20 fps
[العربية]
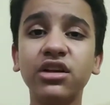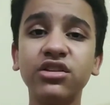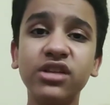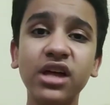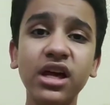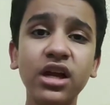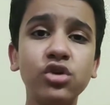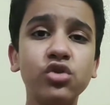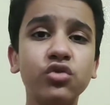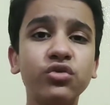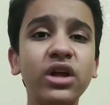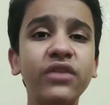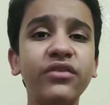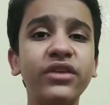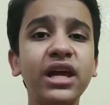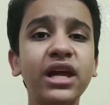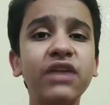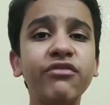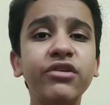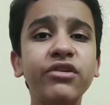زي اللي شفناها في
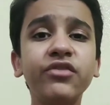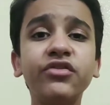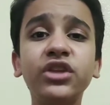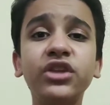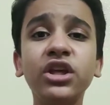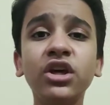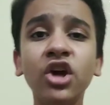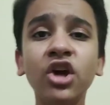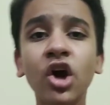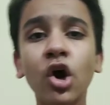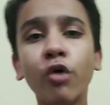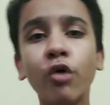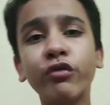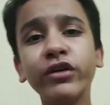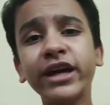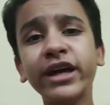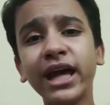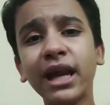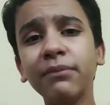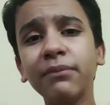الاي 50
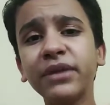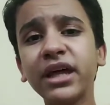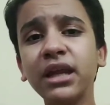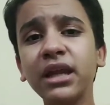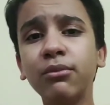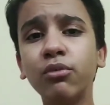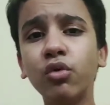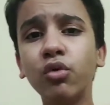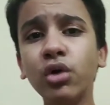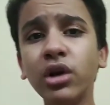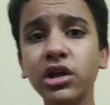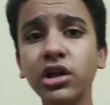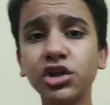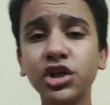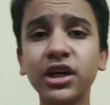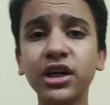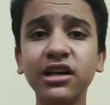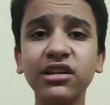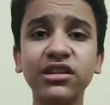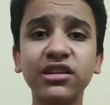وفي كلام تاني بيقول ان
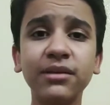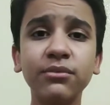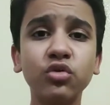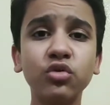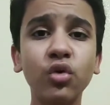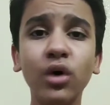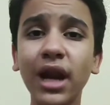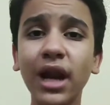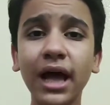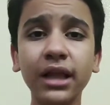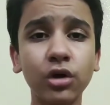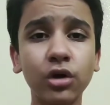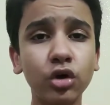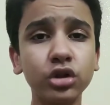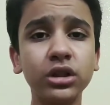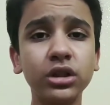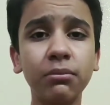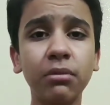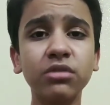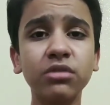شركه سامسونج لا
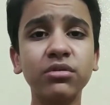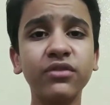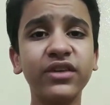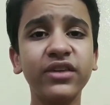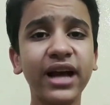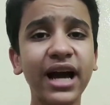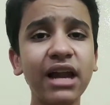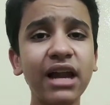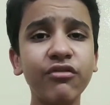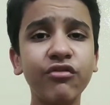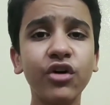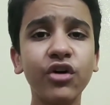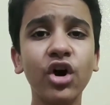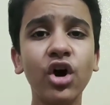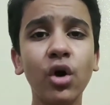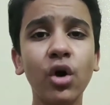هتحط البصمه في الخلف